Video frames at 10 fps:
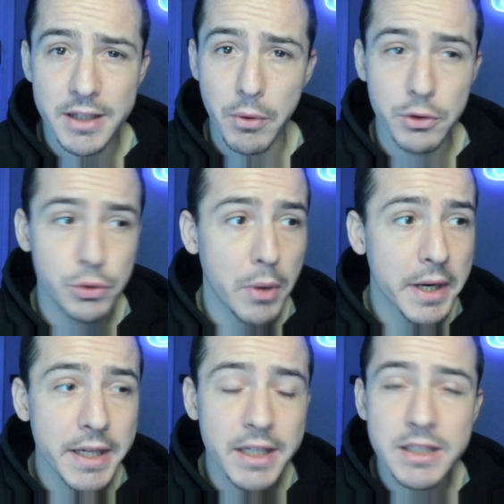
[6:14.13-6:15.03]
cuando estuvo
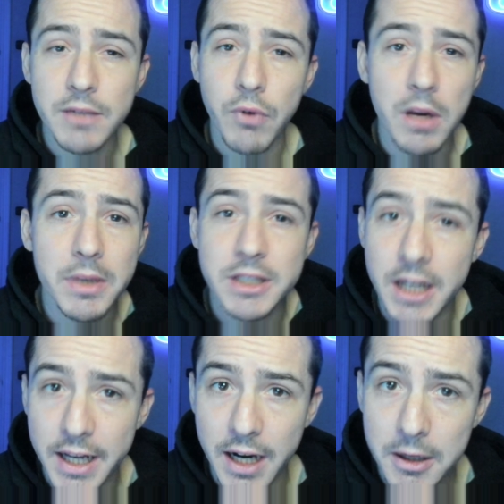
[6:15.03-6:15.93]
aquí, se fue al
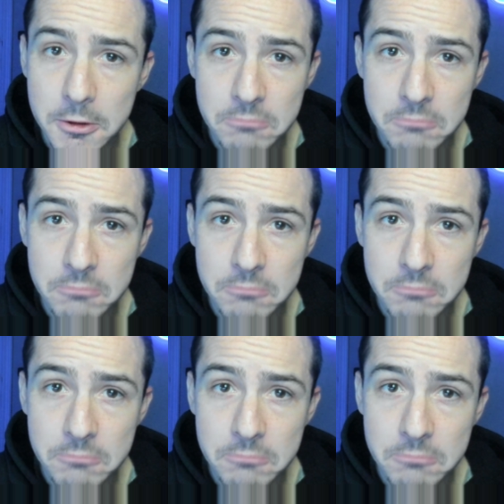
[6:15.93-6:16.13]
Basilea.